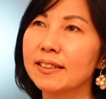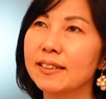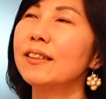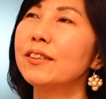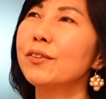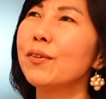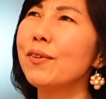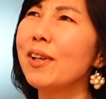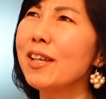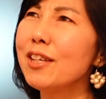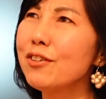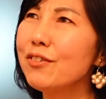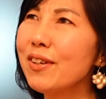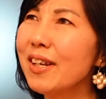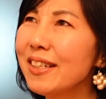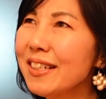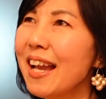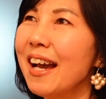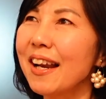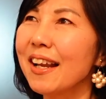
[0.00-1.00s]
それゆえ
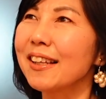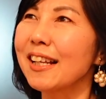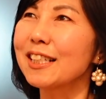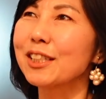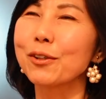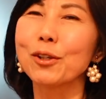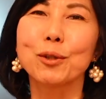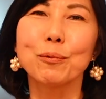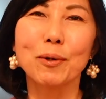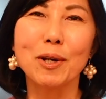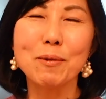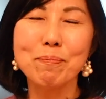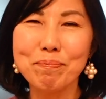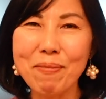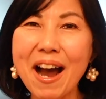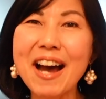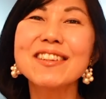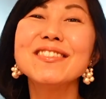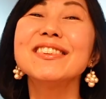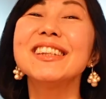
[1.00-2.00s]
に腹立つこともいっ
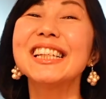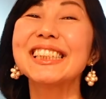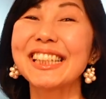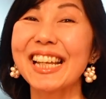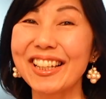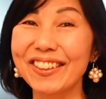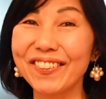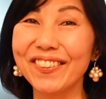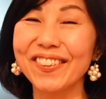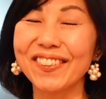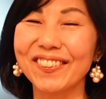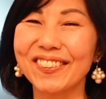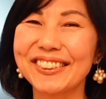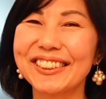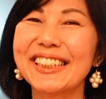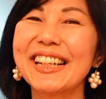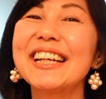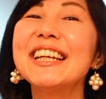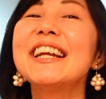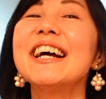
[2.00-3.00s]
ぱいあるんですけどこっ
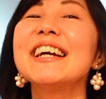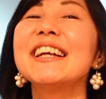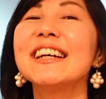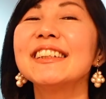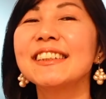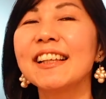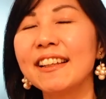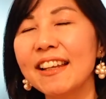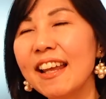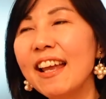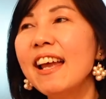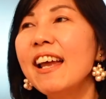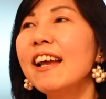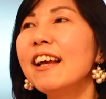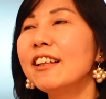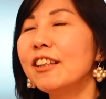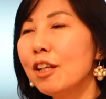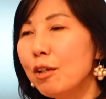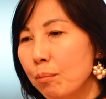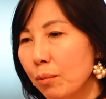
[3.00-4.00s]
ちがイライラしてね
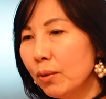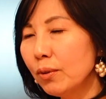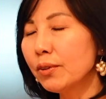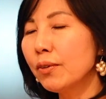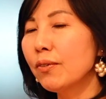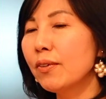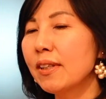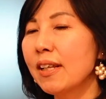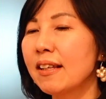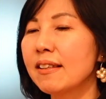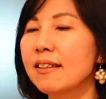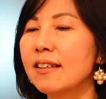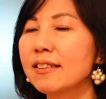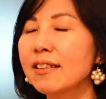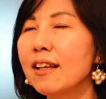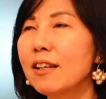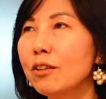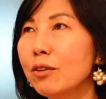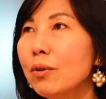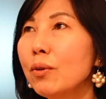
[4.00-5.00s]
でもその旦那
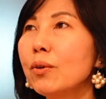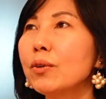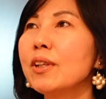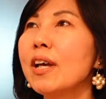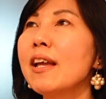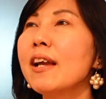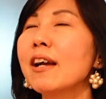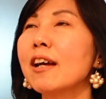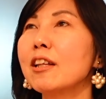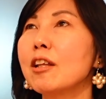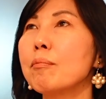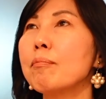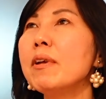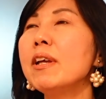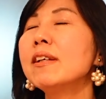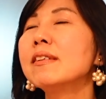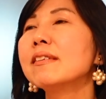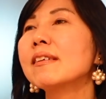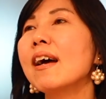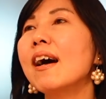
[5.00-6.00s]
さんの穏やかな
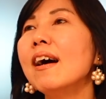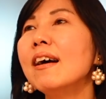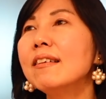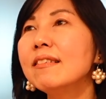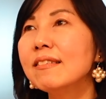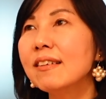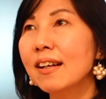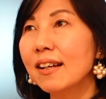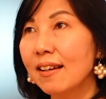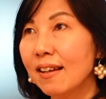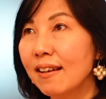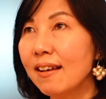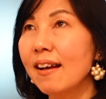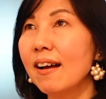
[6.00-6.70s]
ペースがあるから